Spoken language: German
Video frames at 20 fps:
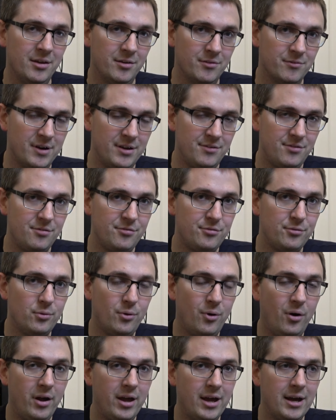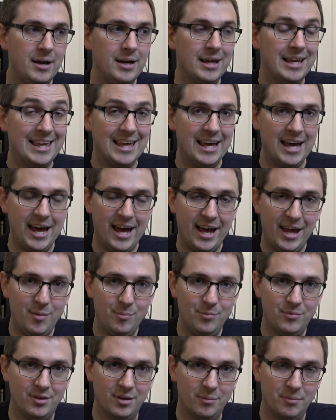was ist so euer
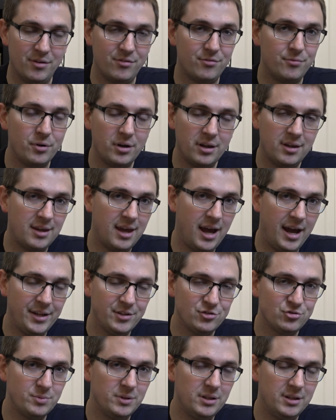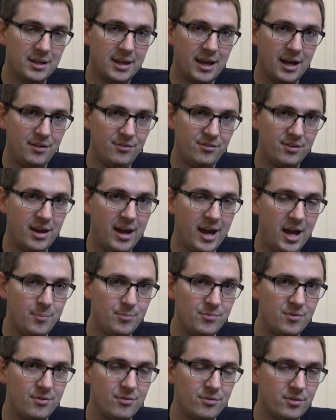Geheimtipp? Also wirklich keine Spiele, die krass
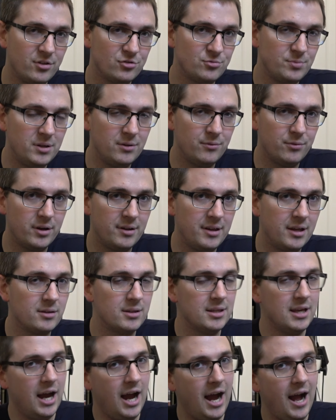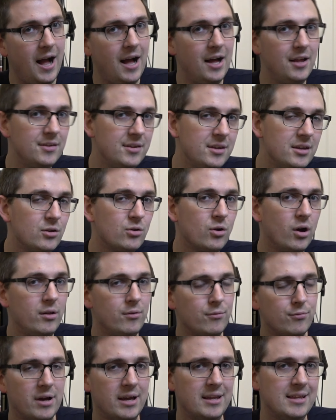gehypt sind, sondern Spiele, wo ihr denkt, na, die
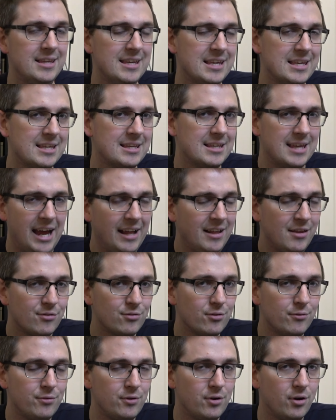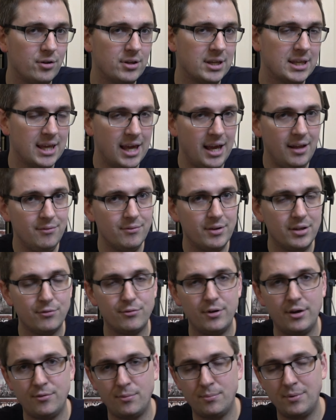können vielleicht nicht gar nicht so viele Leute kennen, weil die
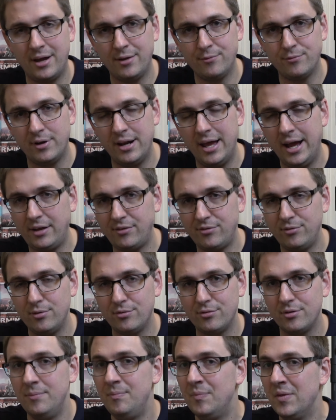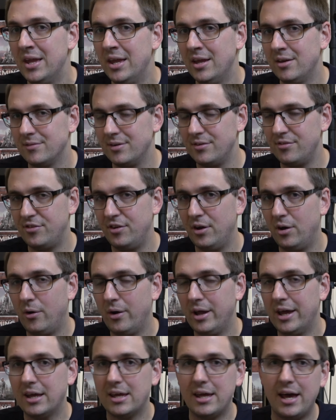vielleicht vom kleinen Verlag sind oder so. Was ist da
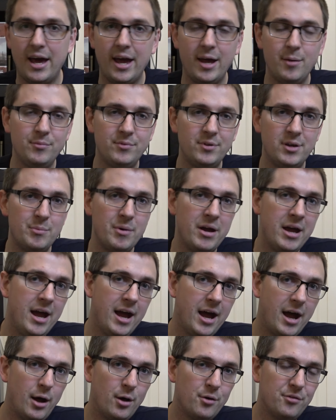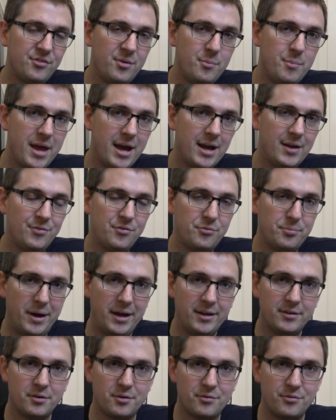euer Geheimtipp aus dem Jahr
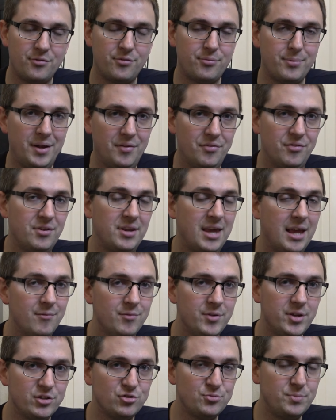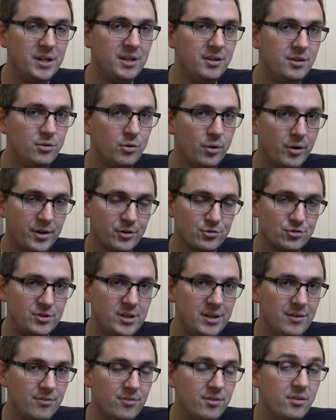2020? Entweder Spiele, die neu
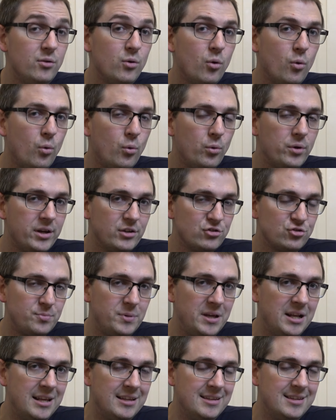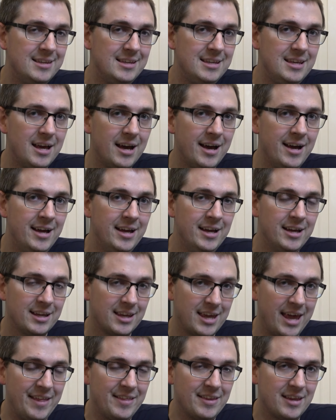erschienen sind oder Spiele, die ihr
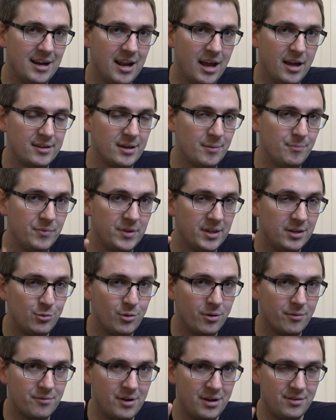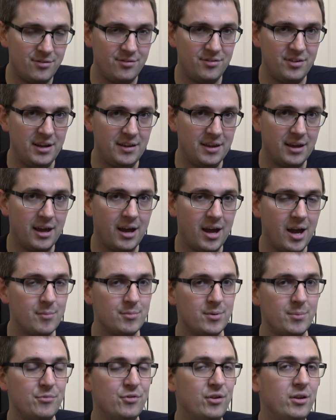kennengelernt habt. Nicht nur, was ist da der
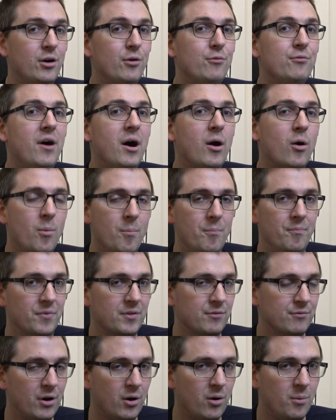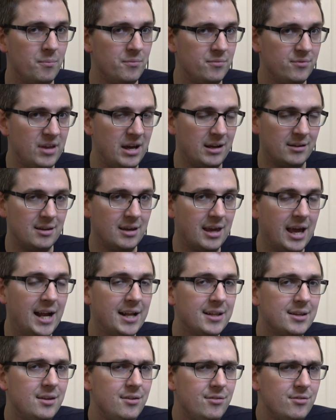Geheimtipp, sondern auch warum. Warum sagt ihr
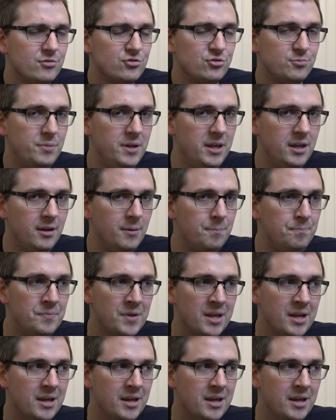gerade dieses Spiel,